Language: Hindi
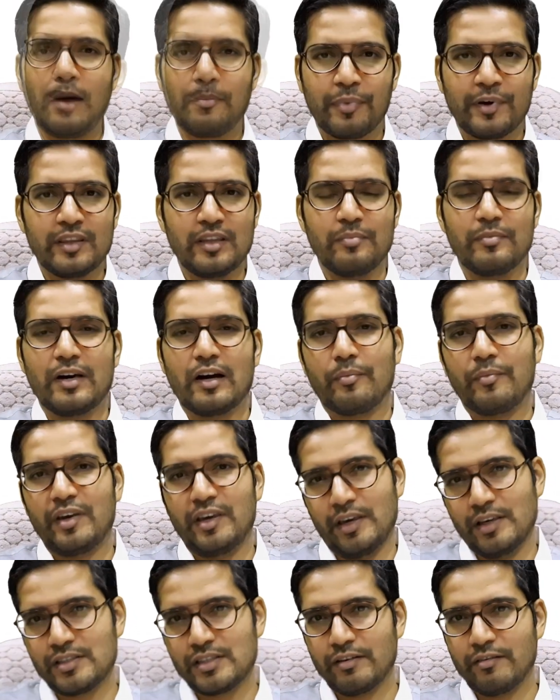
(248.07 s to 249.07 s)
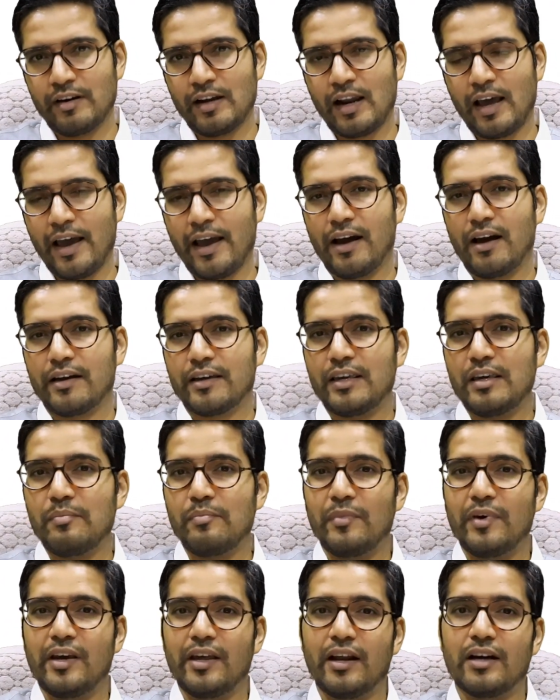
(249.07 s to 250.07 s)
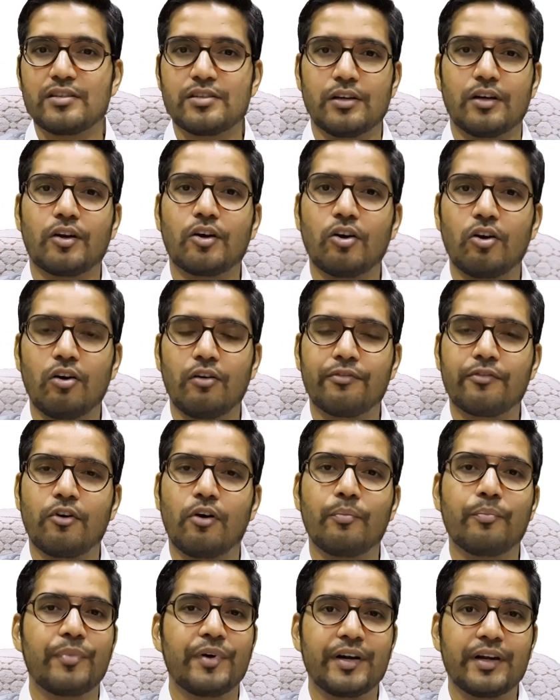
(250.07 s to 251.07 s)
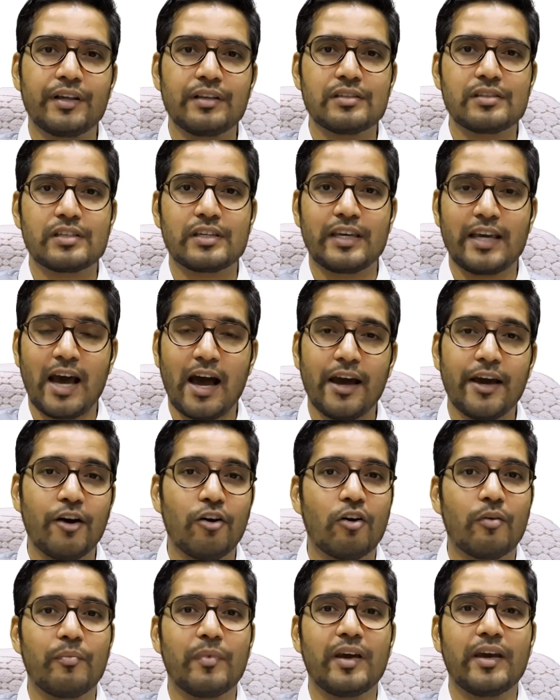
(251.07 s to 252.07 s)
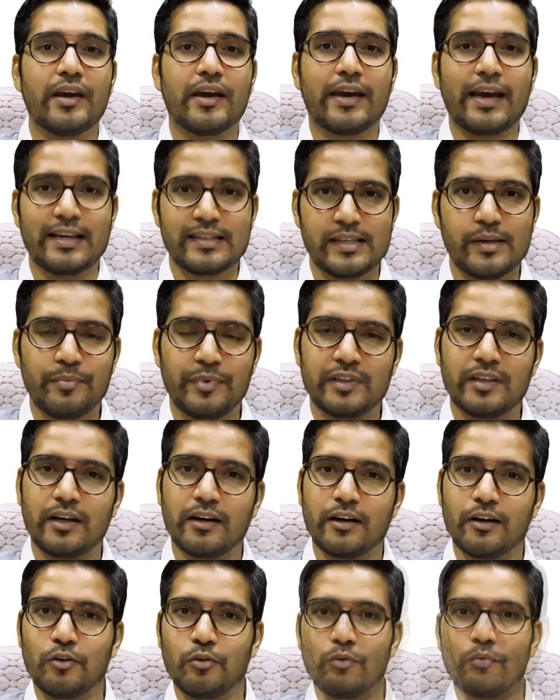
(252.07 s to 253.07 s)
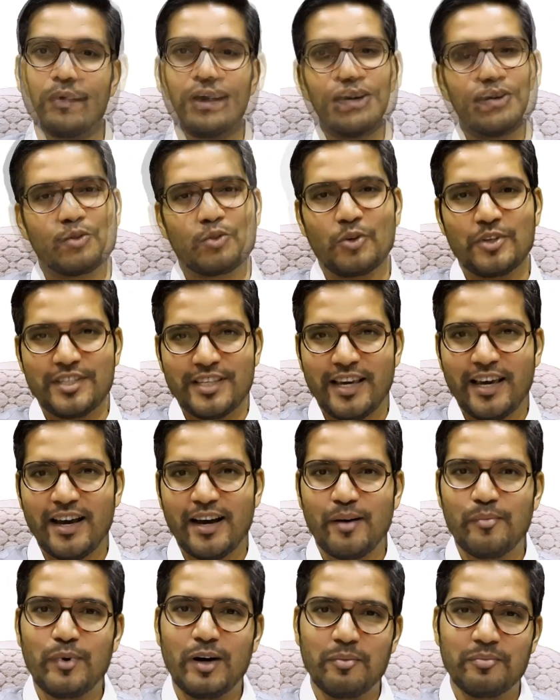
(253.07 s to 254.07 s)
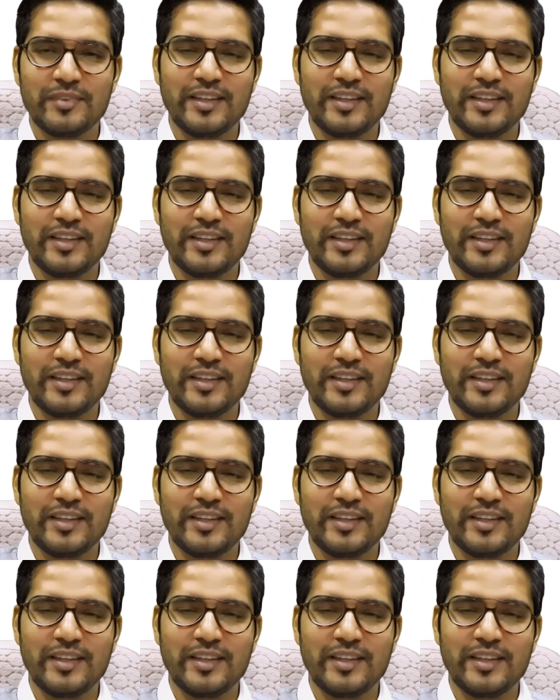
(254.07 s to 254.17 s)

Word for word: आपके दिमाग में ये सवाल आएगा कि मेरा सर्कल ऑफ कॉम्पिटेंस क्या है और मैं ये कैसे पता करूँ तो ये अब हम